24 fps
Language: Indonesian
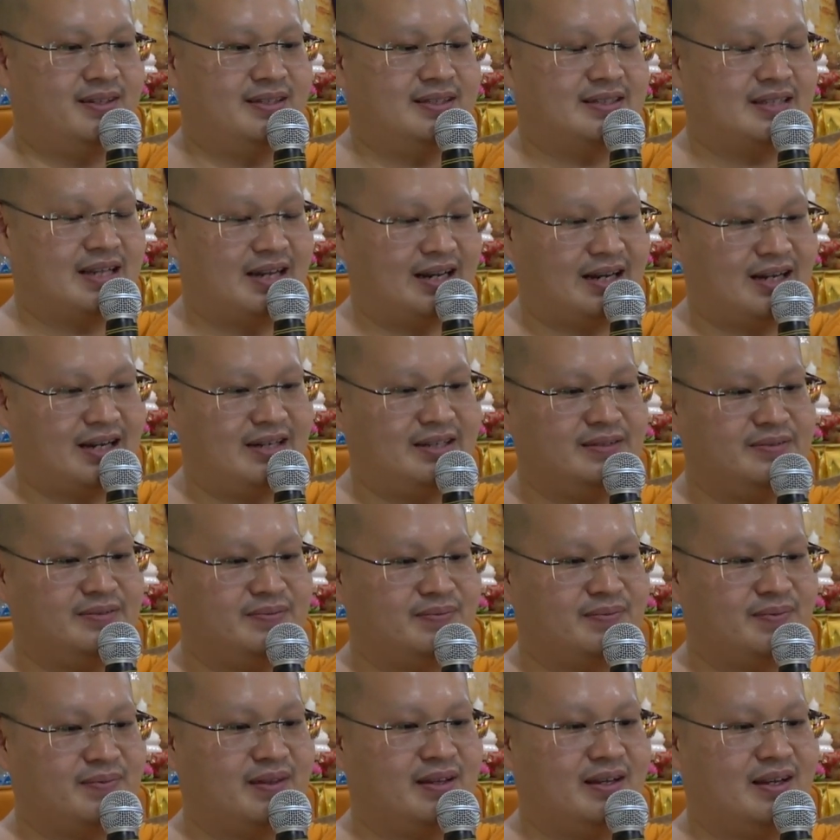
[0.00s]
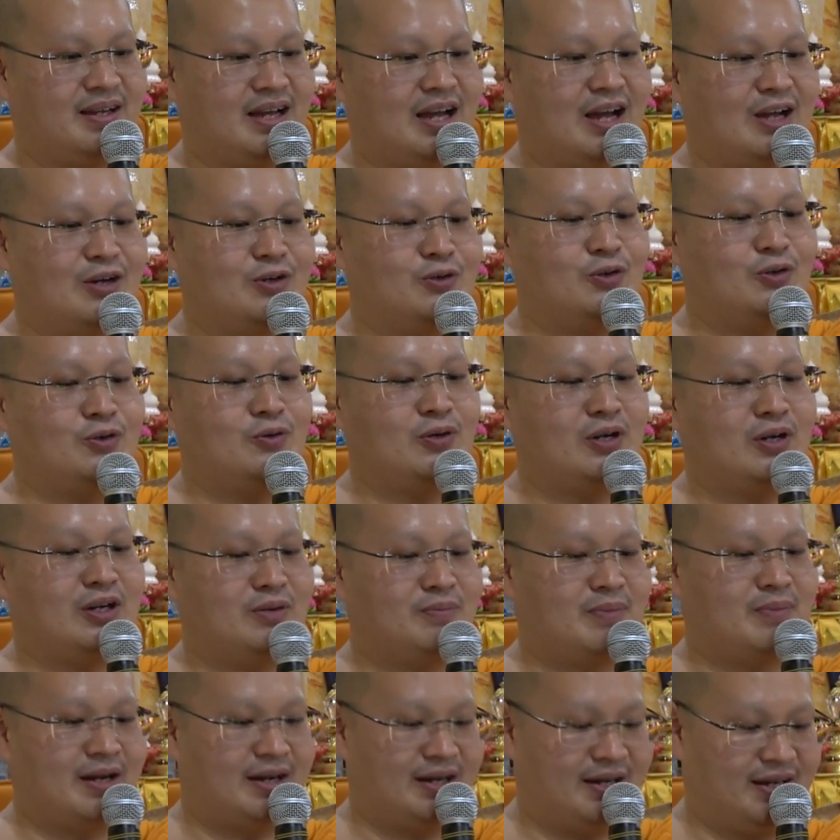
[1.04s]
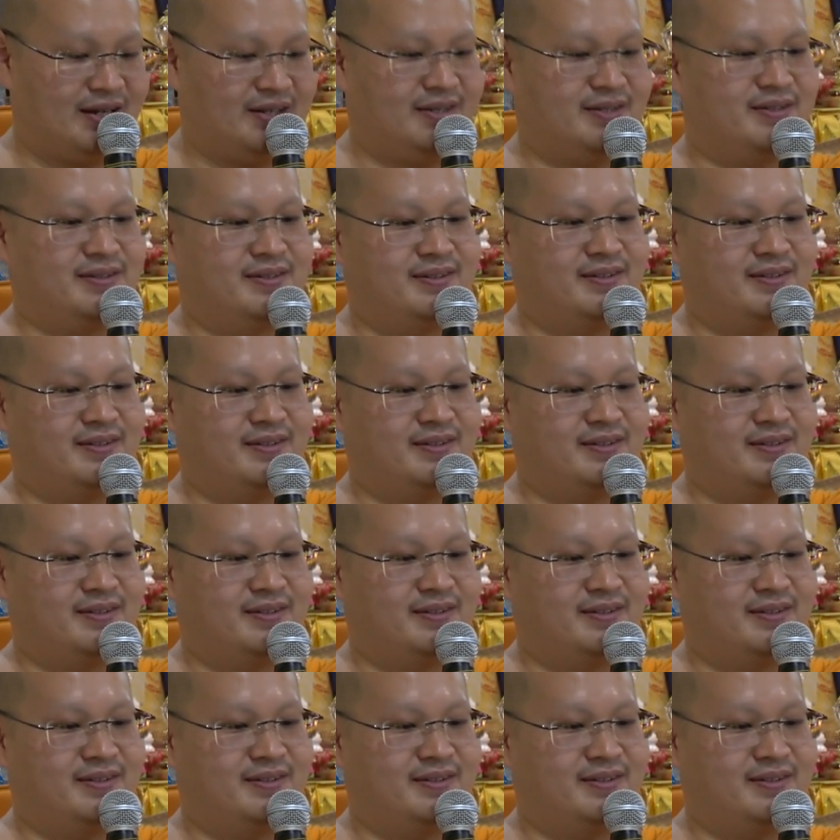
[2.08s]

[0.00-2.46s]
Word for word: sekarang hantu itu ada di mana